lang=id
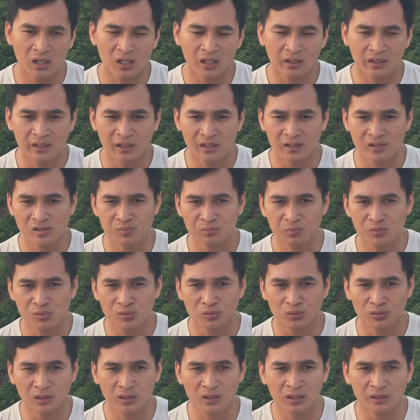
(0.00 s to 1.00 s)
ada yang 10
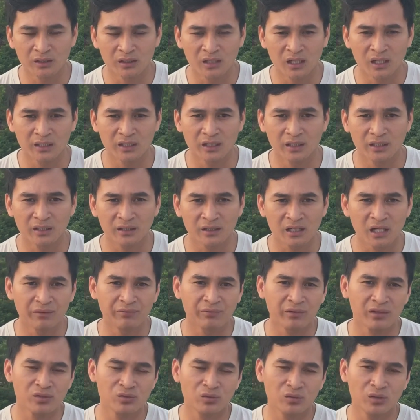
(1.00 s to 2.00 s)
juta nanti ada yang di
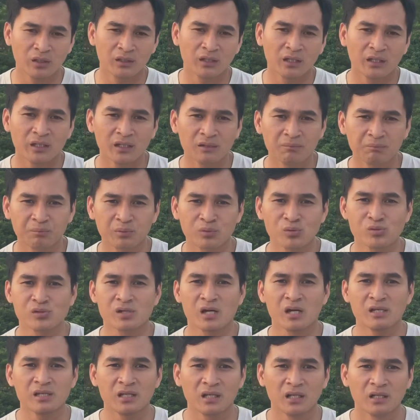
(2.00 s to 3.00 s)
cover juga dari
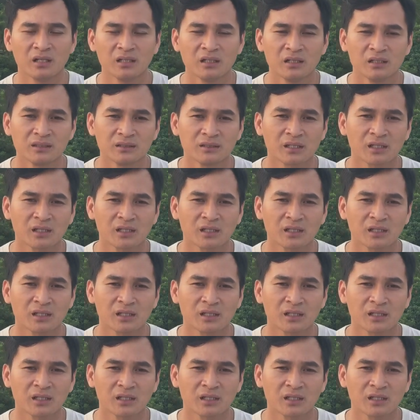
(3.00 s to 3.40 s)
perusahaannya.